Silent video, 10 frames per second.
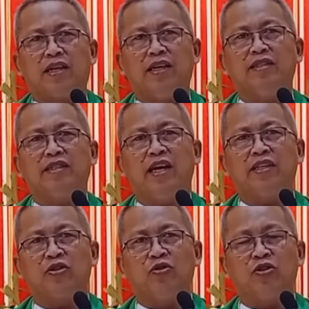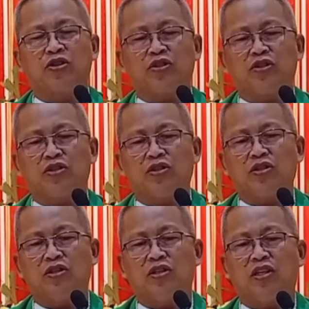kini si Hesus
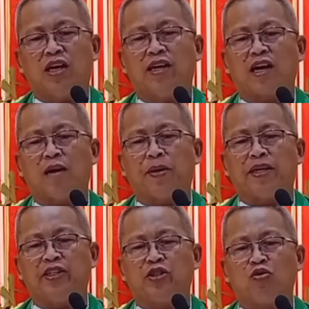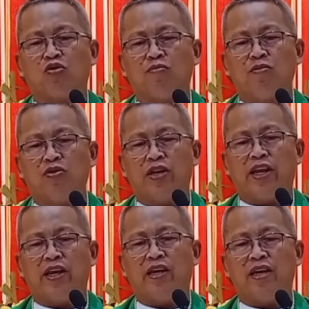nga nakapadisturbo
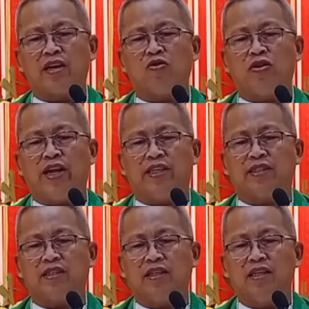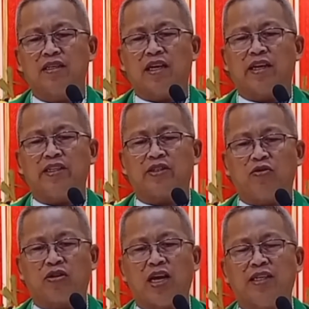ni Herodes
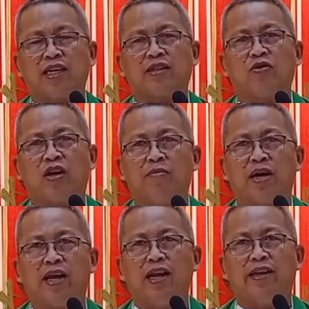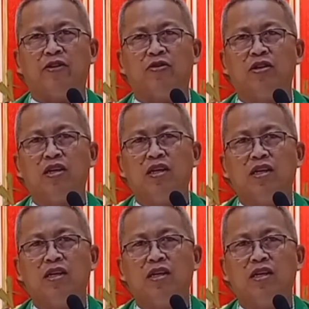naghisgotan sa atong ebanghelyo